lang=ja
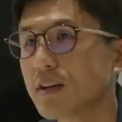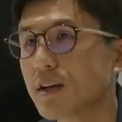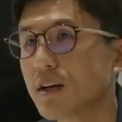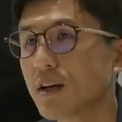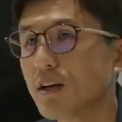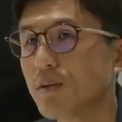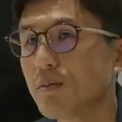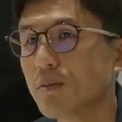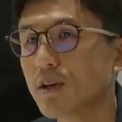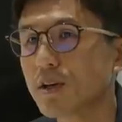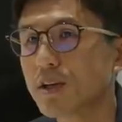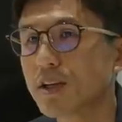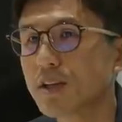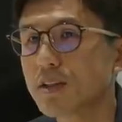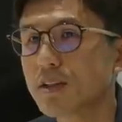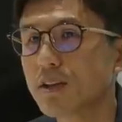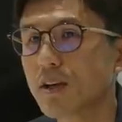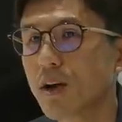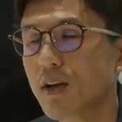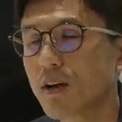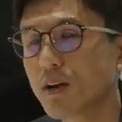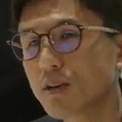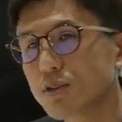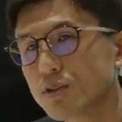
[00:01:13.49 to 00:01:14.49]
だから思い切っ
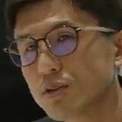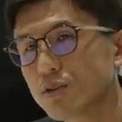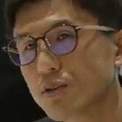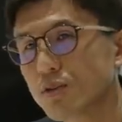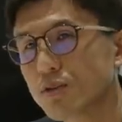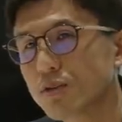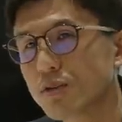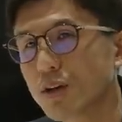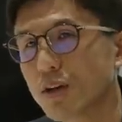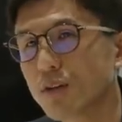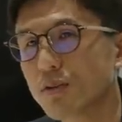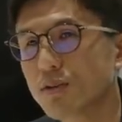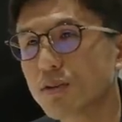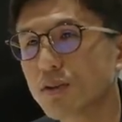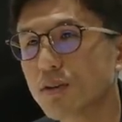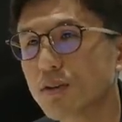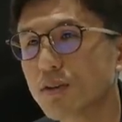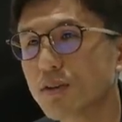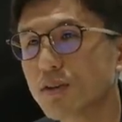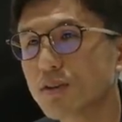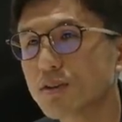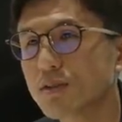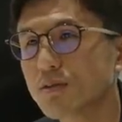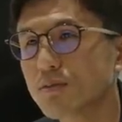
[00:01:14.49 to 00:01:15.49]
てあれ主力なの
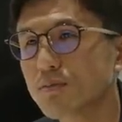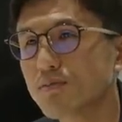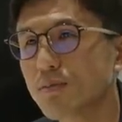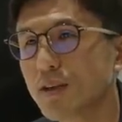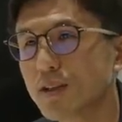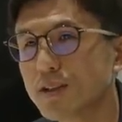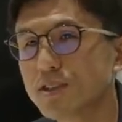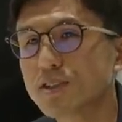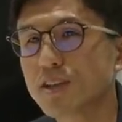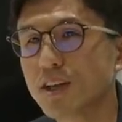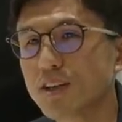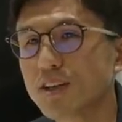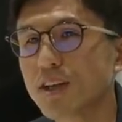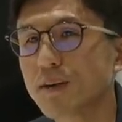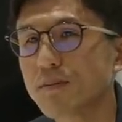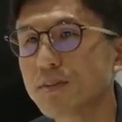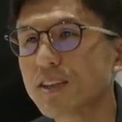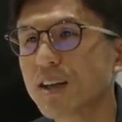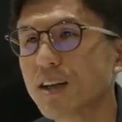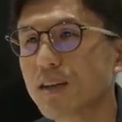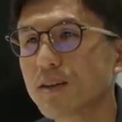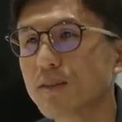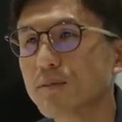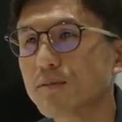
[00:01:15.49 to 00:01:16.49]
にベンチなんだ
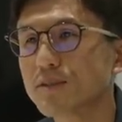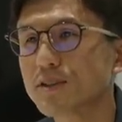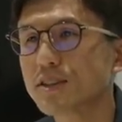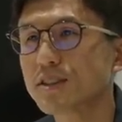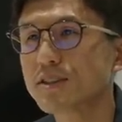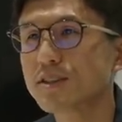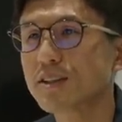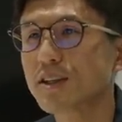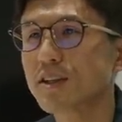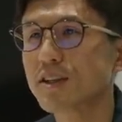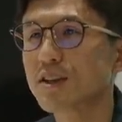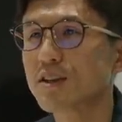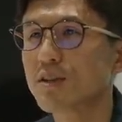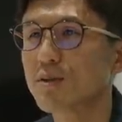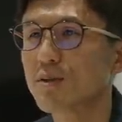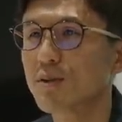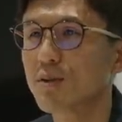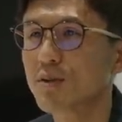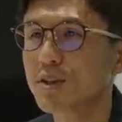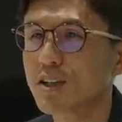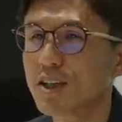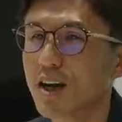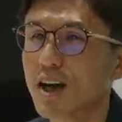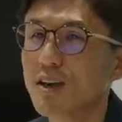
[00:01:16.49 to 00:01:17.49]
みたいなのも全然
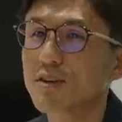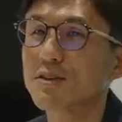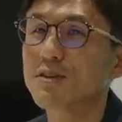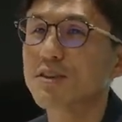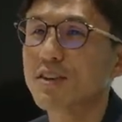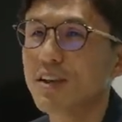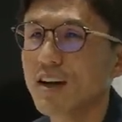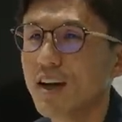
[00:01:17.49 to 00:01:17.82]
今季あるん